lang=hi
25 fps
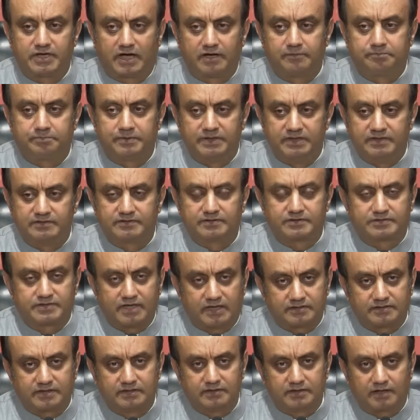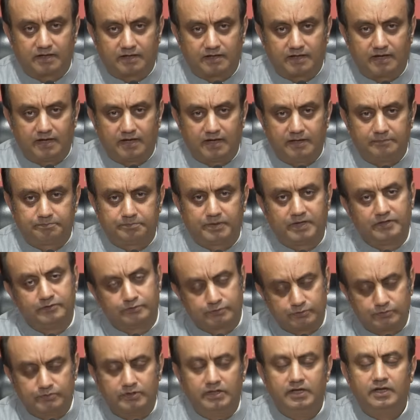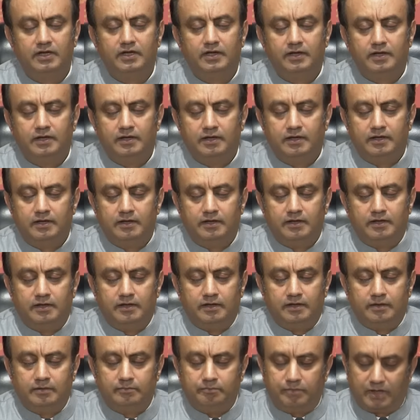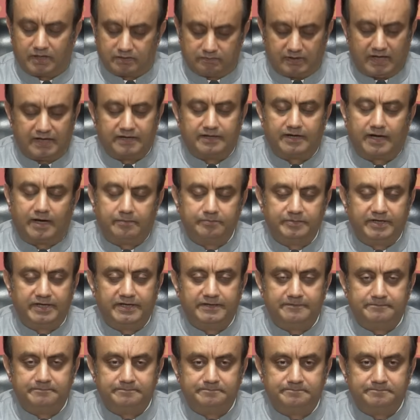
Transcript: चार पीढ़ी से शासन कर रहा है परंतु भगवान राम ने